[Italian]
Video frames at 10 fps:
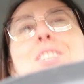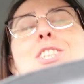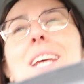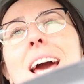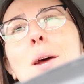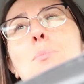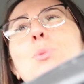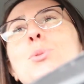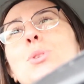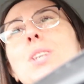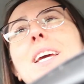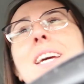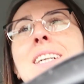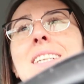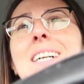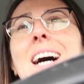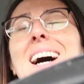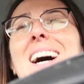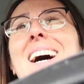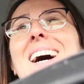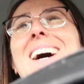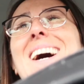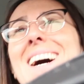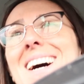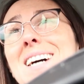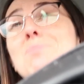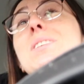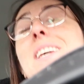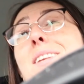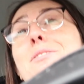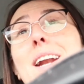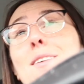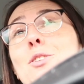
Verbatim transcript: cercare appunto di, uh, sì, di, far